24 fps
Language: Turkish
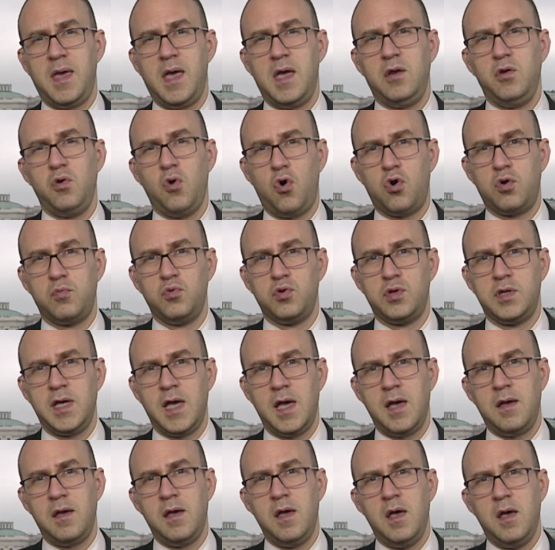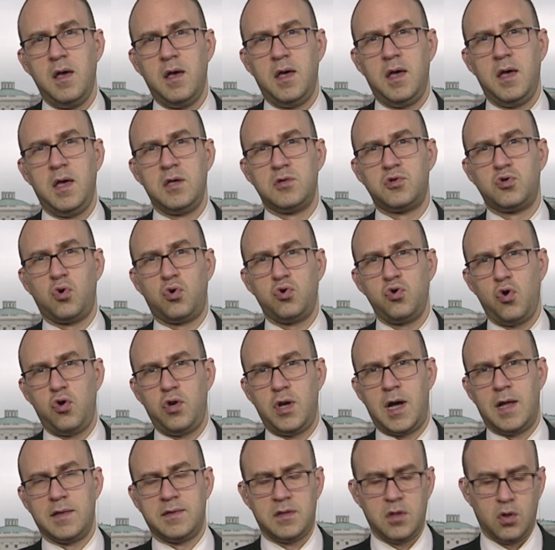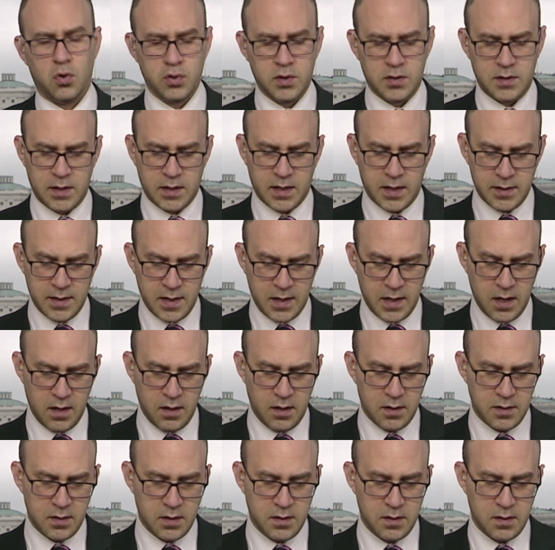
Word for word: beğeniyor mu diye e, soru yöneltti odadakilere.